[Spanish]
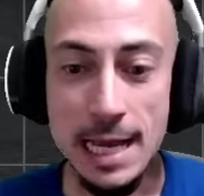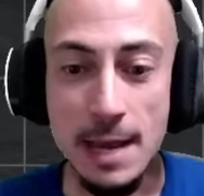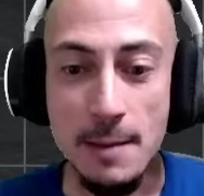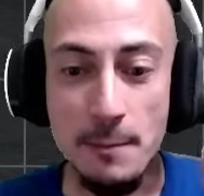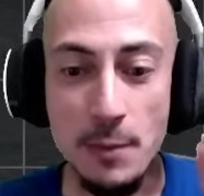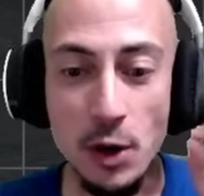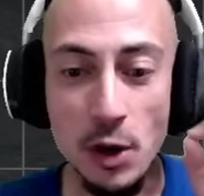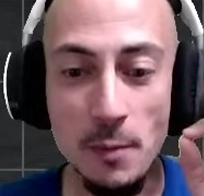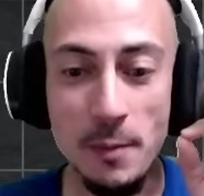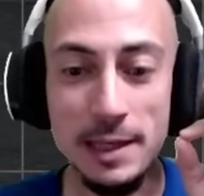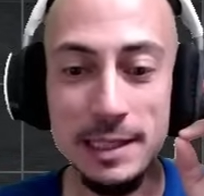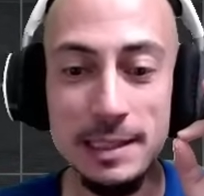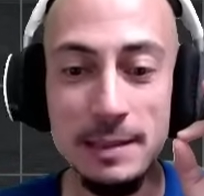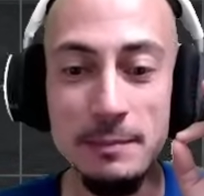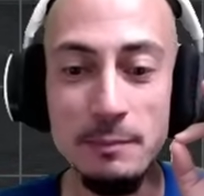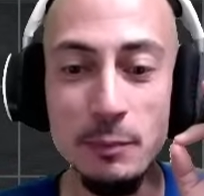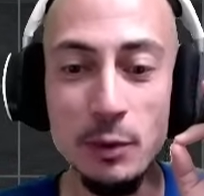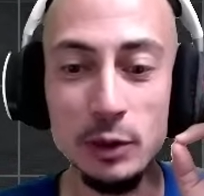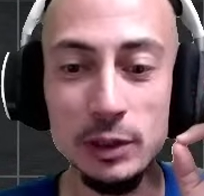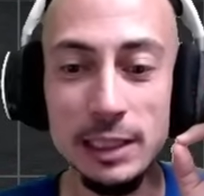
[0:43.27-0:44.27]
Pero el más
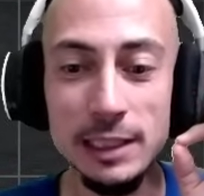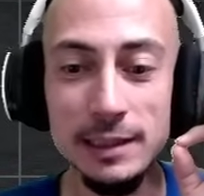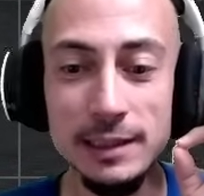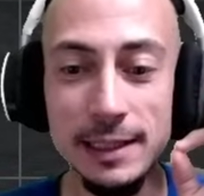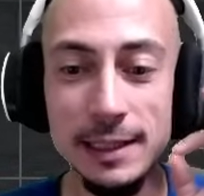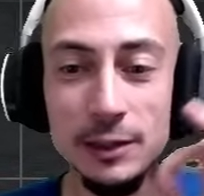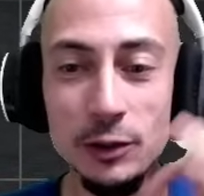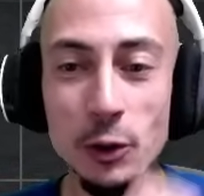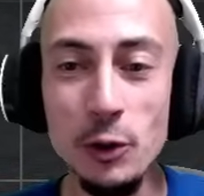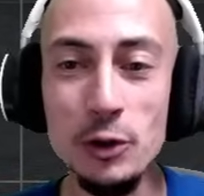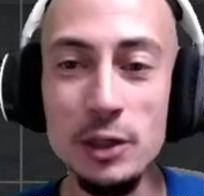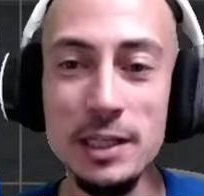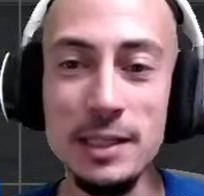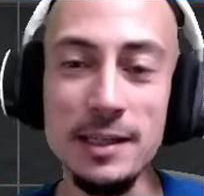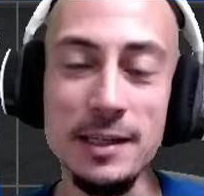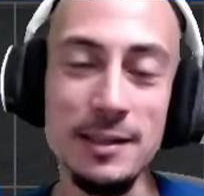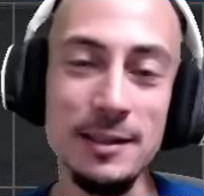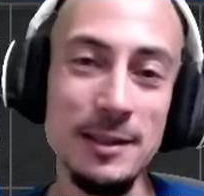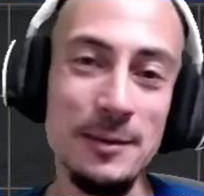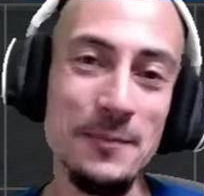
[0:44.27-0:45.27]
importante de todos es
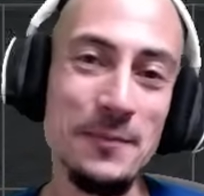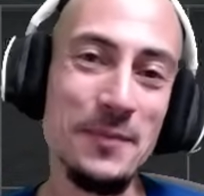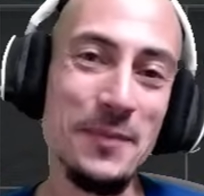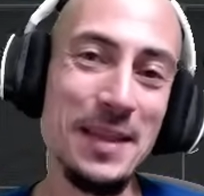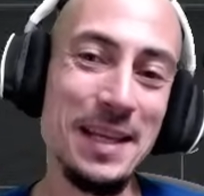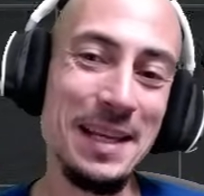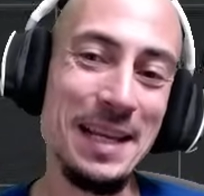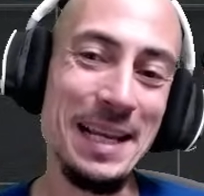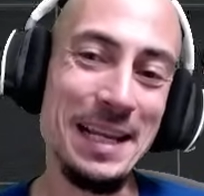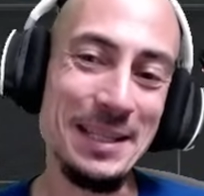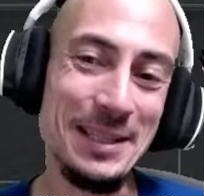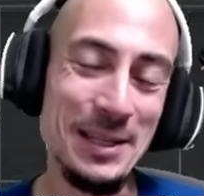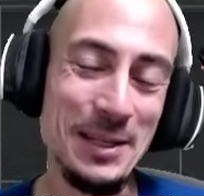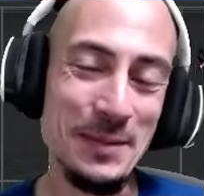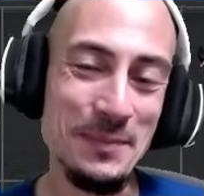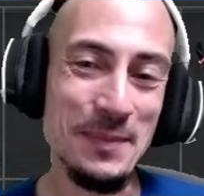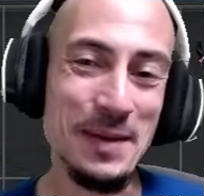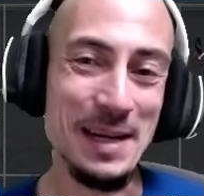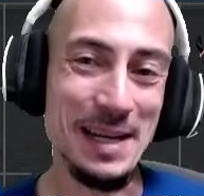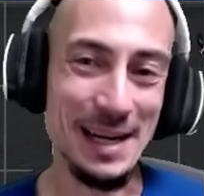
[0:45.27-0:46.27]
este, la
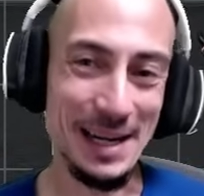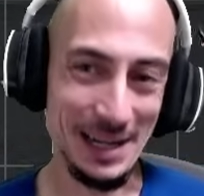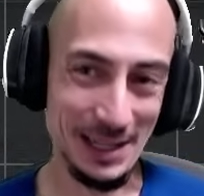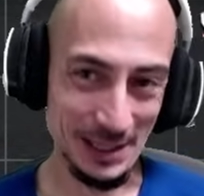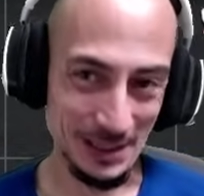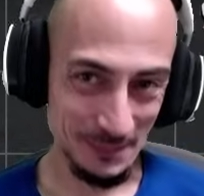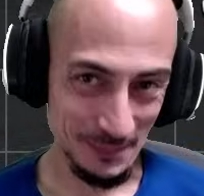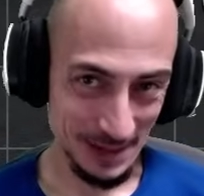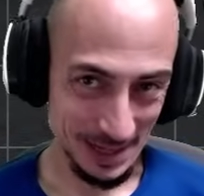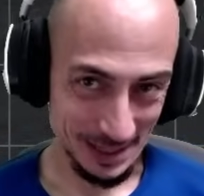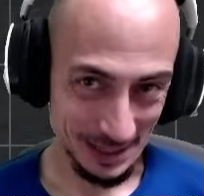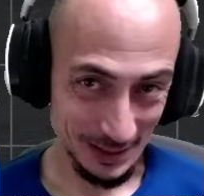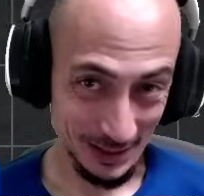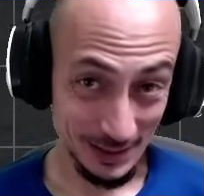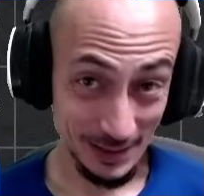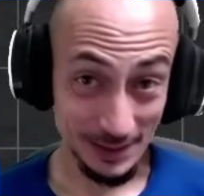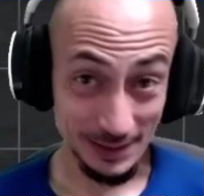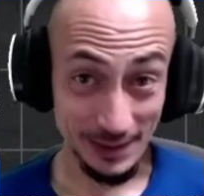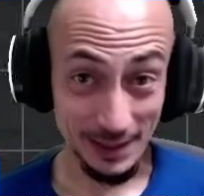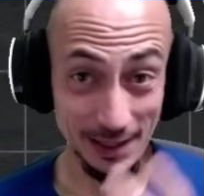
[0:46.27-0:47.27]
chispa
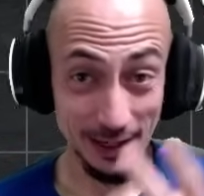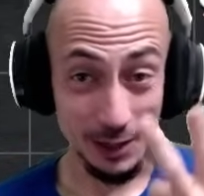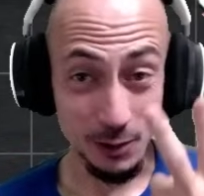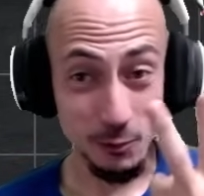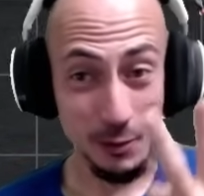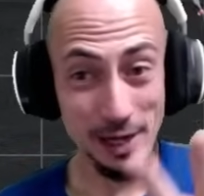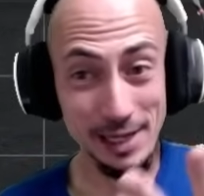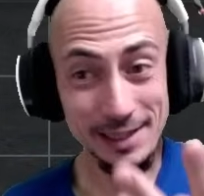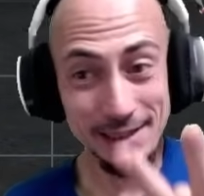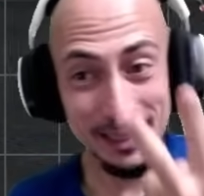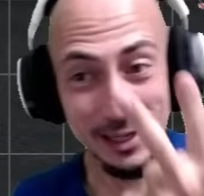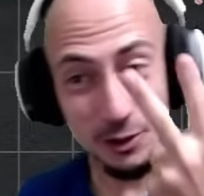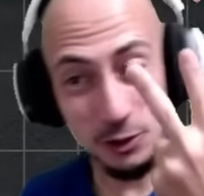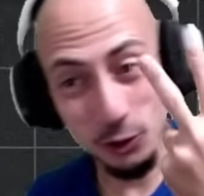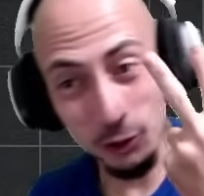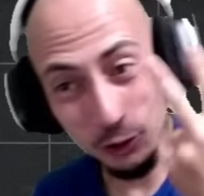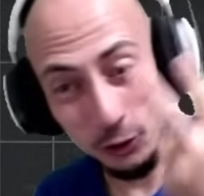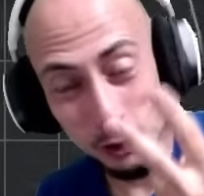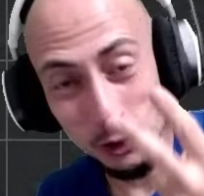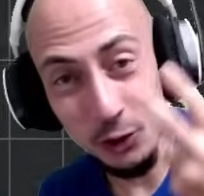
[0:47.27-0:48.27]
resplandeciente, de la cual tengo
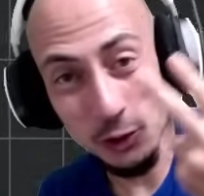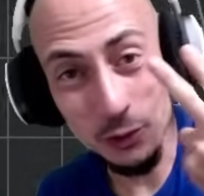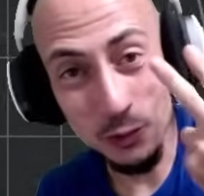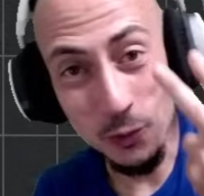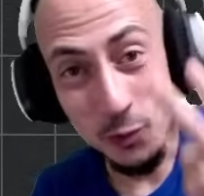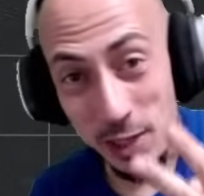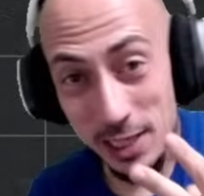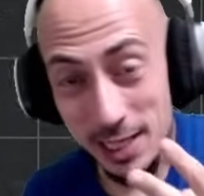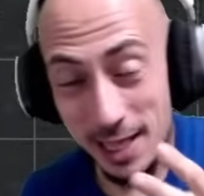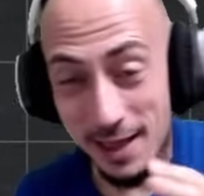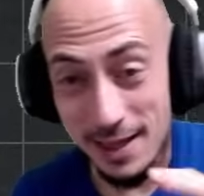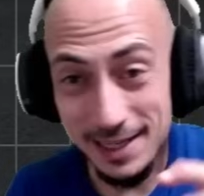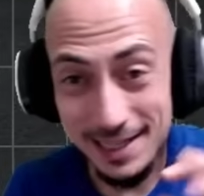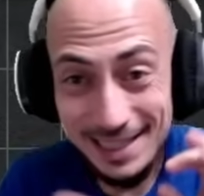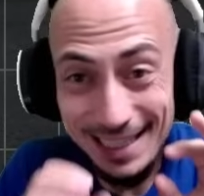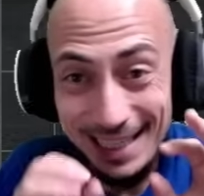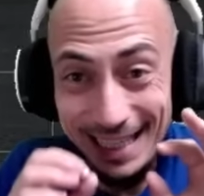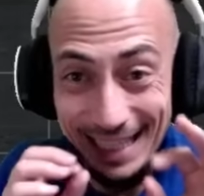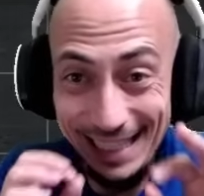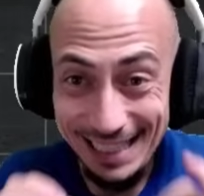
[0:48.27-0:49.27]
dos unidades
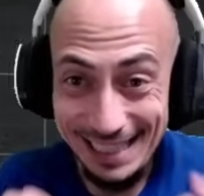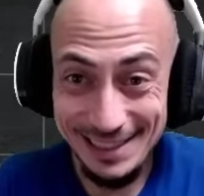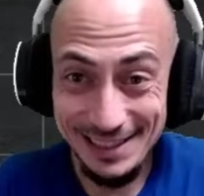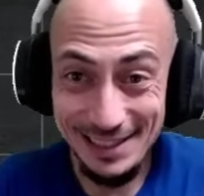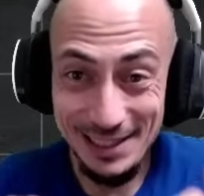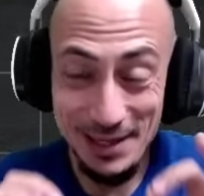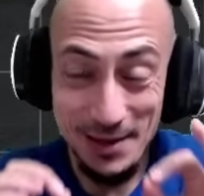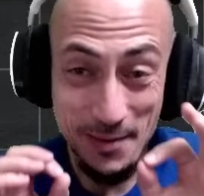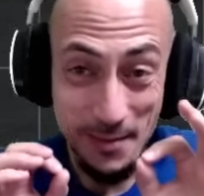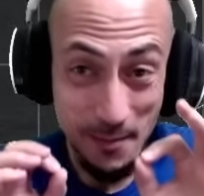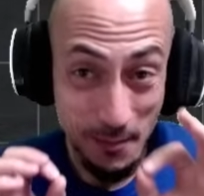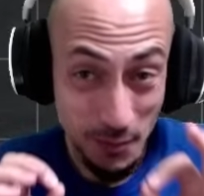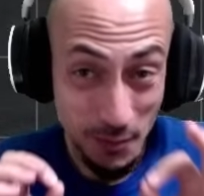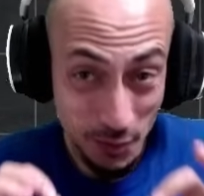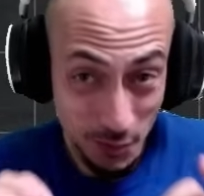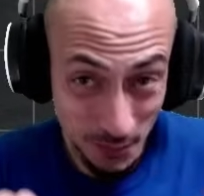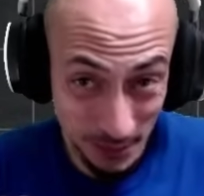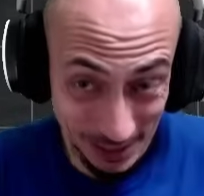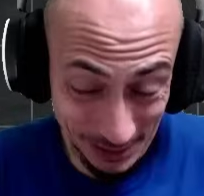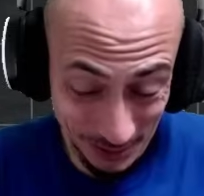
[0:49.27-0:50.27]
en este
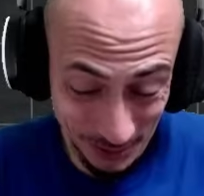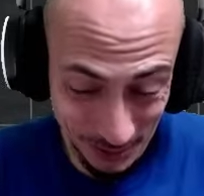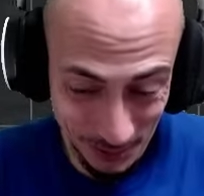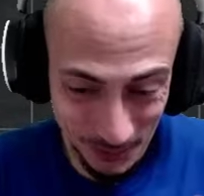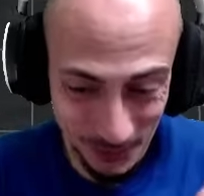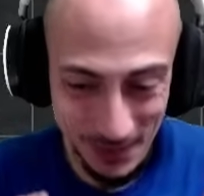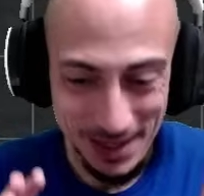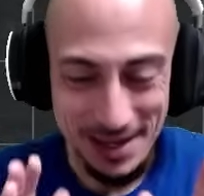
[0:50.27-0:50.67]
momento.